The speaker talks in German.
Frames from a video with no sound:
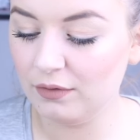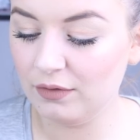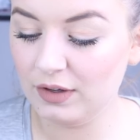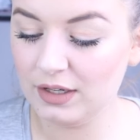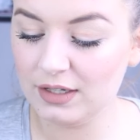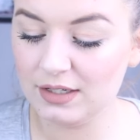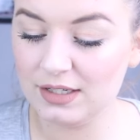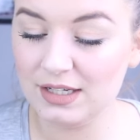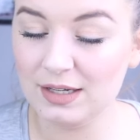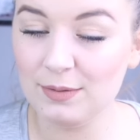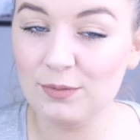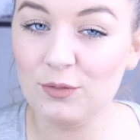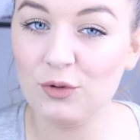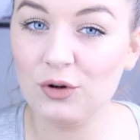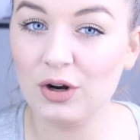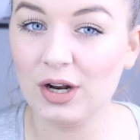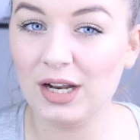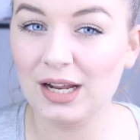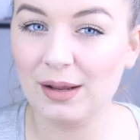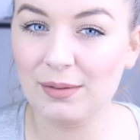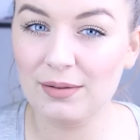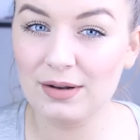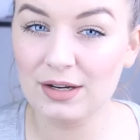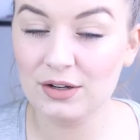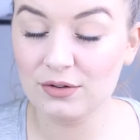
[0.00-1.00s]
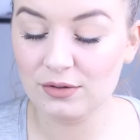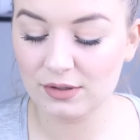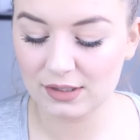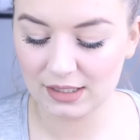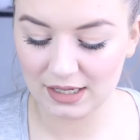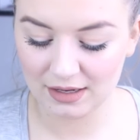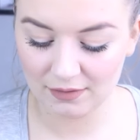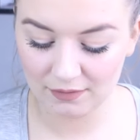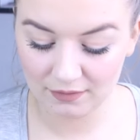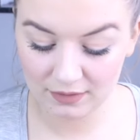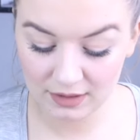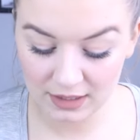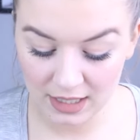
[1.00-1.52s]
W7 oder
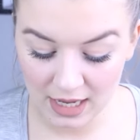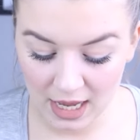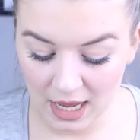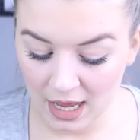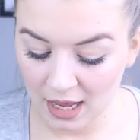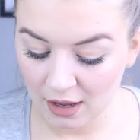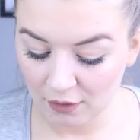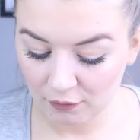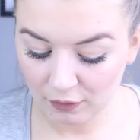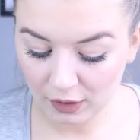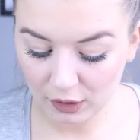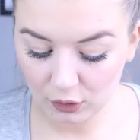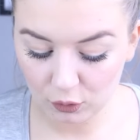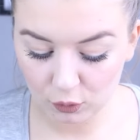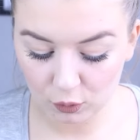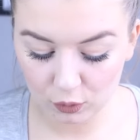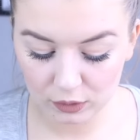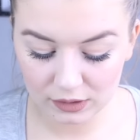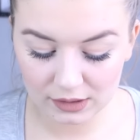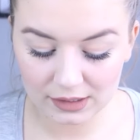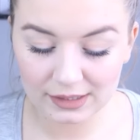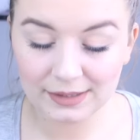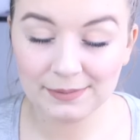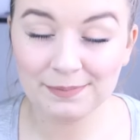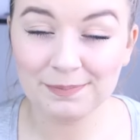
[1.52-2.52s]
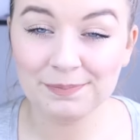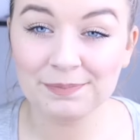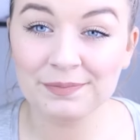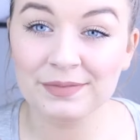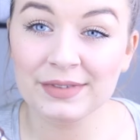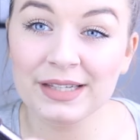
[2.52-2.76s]
W7 verlosen.